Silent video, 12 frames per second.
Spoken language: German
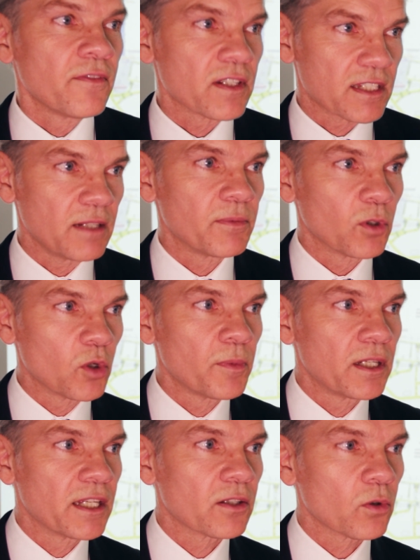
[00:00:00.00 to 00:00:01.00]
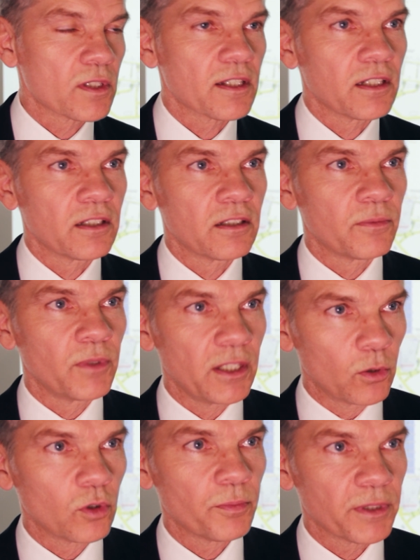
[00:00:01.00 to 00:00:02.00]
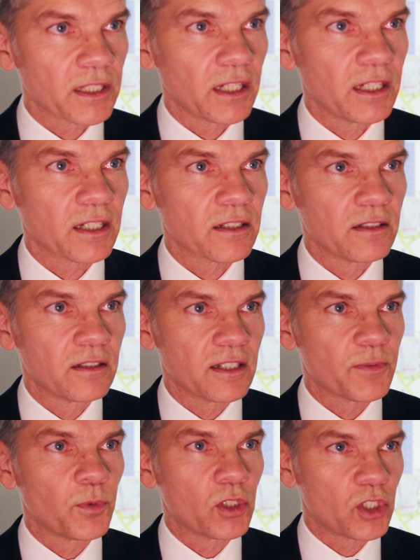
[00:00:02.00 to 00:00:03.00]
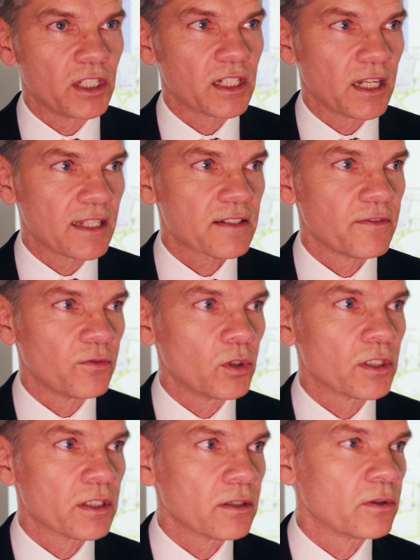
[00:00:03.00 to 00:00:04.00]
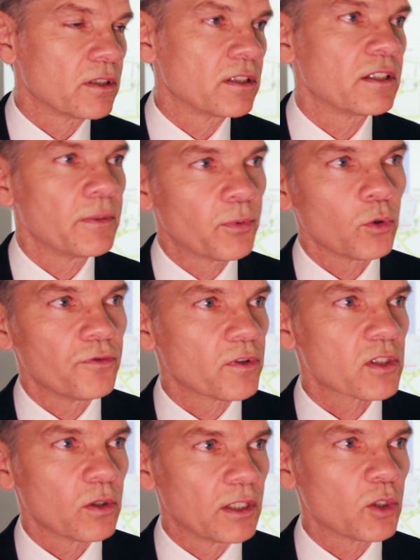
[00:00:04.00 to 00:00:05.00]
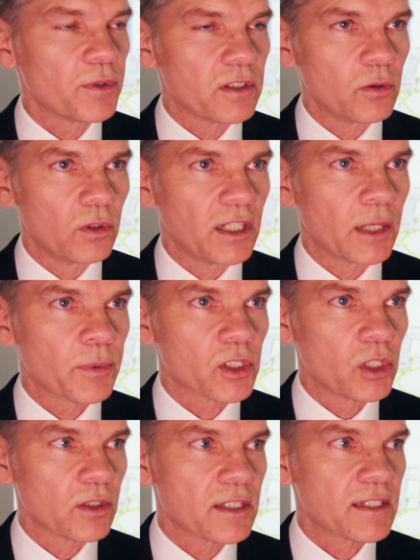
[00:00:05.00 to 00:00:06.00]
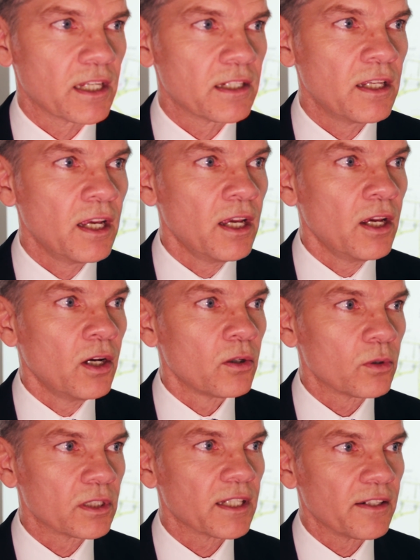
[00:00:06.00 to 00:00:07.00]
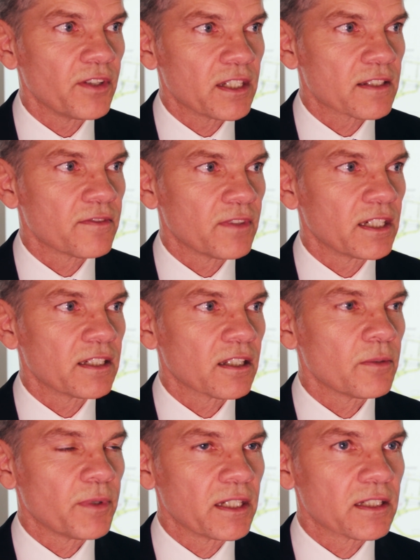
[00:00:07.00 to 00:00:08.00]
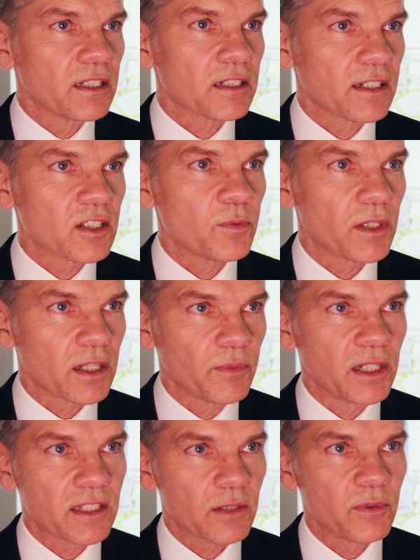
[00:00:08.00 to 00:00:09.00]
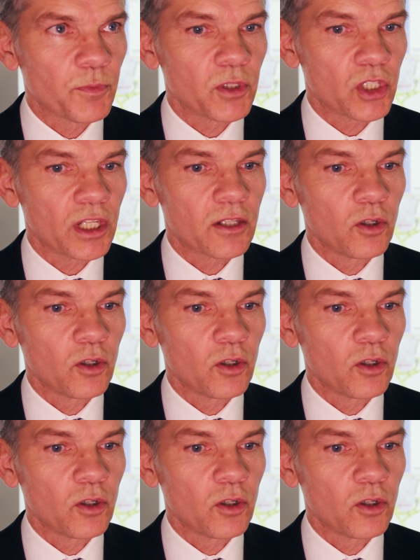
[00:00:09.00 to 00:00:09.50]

was eben nochmal ein größerer Millionenbetrag äh, das Budget entlasten würde. Und die Prüfung soll auch bis Juli abgeschlossen sein. Und dann wäre das ein weiterer Beitrag, dass wir gemeinsam ins Budget